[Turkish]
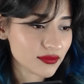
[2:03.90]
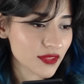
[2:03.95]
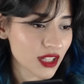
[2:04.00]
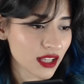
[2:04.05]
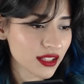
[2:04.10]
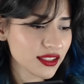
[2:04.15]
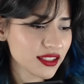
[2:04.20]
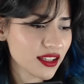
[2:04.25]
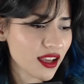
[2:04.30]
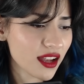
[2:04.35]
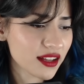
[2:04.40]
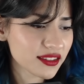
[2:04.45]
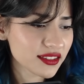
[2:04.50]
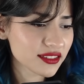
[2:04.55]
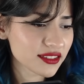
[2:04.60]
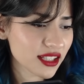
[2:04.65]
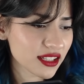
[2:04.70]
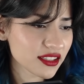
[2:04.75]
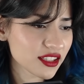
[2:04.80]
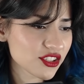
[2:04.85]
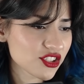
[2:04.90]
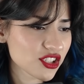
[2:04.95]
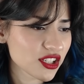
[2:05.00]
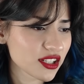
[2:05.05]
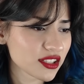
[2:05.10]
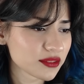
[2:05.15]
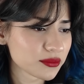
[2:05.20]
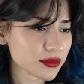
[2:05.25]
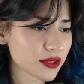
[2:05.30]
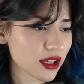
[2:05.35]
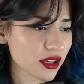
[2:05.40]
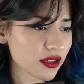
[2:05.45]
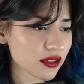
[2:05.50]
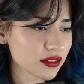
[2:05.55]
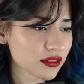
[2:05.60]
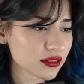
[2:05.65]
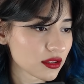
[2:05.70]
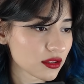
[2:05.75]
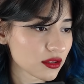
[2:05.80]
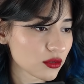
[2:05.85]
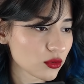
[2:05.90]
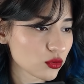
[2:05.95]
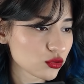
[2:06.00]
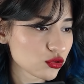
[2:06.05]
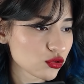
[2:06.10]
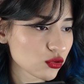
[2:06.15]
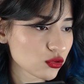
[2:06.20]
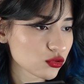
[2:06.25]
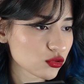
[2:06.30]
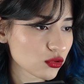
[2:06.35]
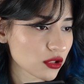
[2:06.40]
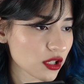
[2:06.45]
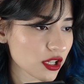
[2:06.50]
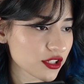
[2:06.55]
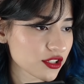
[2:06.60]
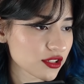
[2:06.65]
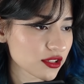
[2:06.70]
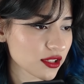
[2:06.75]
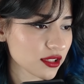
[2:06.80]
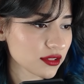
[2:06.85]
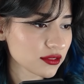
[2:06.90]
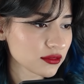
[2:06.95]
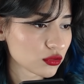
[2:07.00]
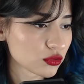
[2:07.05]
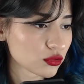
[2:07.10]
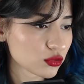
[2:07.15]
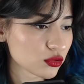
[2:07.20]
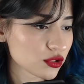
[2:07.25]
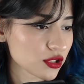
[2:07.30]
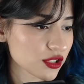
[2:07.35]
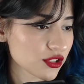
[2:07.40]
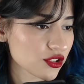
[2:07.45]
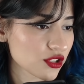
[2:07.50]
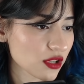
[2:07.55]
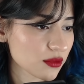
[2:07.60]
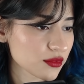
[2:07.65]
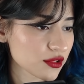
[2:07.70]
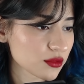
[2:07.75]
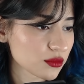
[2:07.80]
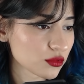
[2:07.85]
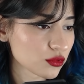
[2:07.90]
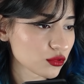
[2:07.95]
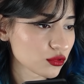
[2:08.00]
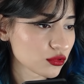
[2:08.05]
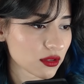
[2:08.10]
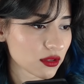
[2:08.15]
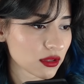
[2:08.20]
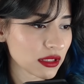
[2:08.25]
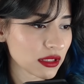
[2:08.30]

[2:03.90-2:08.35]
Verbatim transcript: Hadi ya artık date'e çıkalım ya. O çok zorlaştı lan. Dur seçeceğim şimdi dur.